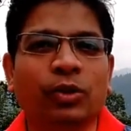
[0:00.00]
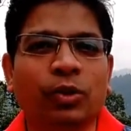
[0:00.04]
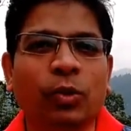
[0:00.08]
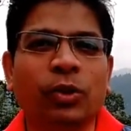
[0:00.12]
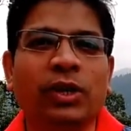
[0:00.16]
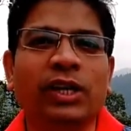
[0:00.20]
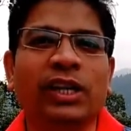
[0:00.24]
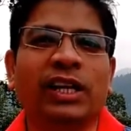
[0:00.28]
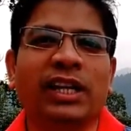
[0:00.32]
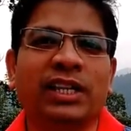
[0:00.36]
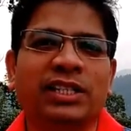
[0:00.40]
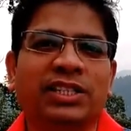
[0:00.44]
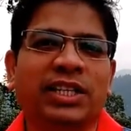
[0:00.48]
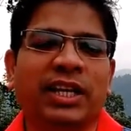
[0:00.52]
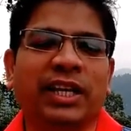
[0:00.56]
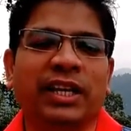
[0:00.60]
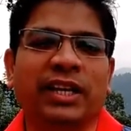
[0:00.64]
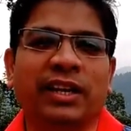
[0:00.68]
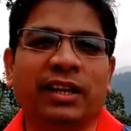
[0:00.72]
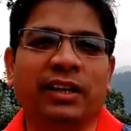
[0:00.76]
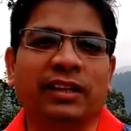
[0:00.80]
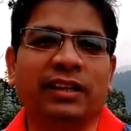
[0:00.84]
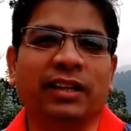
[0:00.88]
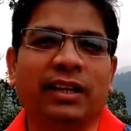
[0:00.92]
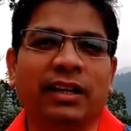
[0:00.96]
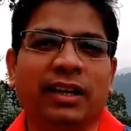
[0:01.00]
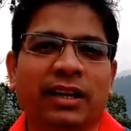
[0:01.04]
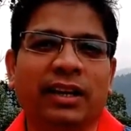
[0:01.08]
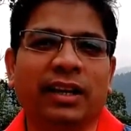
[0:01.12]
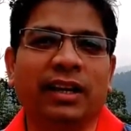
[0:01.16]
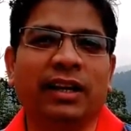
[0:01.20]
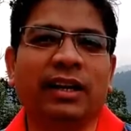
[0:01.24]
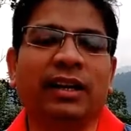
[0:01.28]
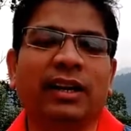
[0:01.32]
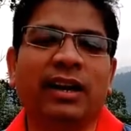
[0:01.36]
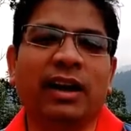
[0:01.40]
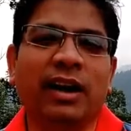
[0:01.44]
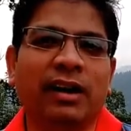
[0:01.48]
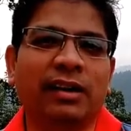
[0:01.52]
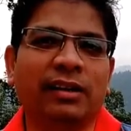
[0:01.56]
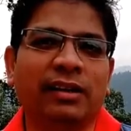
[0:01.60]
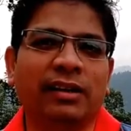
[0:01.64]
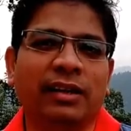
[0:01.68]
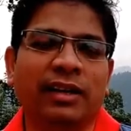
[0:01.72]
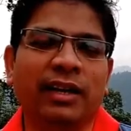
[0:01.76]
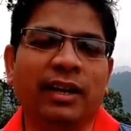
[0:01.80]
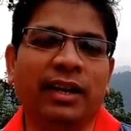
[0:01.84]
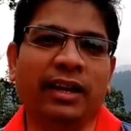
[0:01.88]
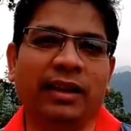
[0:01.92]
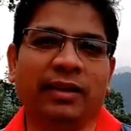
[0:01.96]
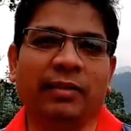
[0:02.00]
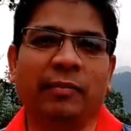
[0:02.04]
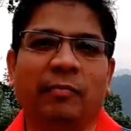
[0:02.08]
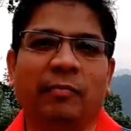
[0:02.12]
தொழிலில் ஜெயிக்கிறதுக்கான நாலு டி